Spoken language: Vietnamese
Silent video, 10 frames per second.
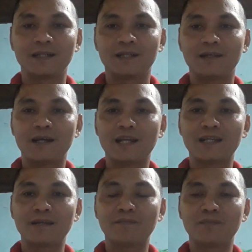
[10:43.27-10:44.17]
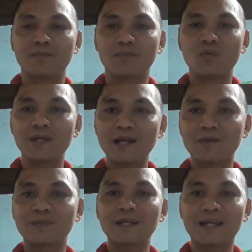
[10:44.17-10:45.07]
uh, anh em muốn ngắt
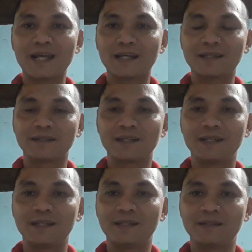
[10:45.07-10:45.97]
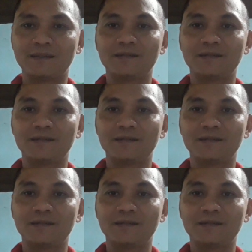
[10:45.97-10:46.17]
công tắc đèn thì